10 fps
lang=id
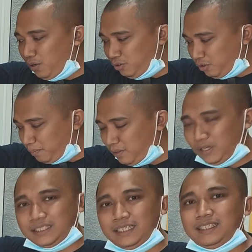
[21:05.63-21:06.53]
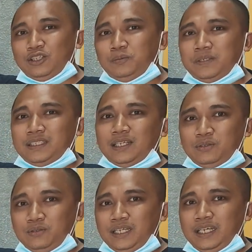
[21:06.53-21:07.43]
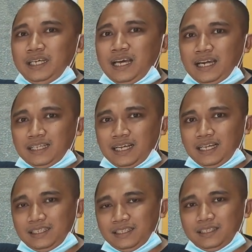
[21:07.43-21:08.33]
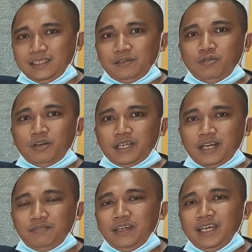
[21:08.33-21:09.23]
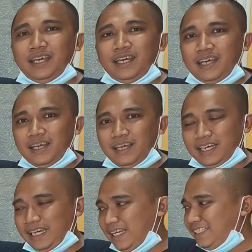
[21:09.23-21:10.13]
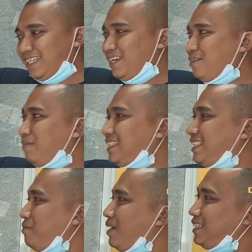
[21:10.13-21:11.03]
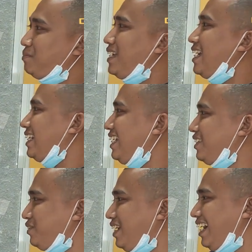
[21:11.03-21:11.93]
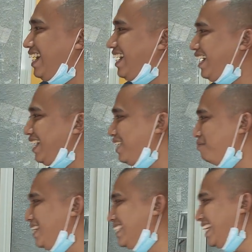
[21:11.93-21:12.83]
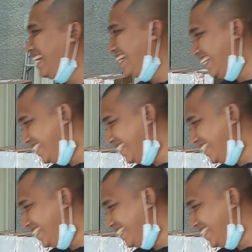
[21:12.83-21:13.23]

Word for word: gue untuk pengulasan satu persatu di alat-alat uh, Warcraft ini. Oke okay guys, Mas terima kasih banyak nih udah nemenin saya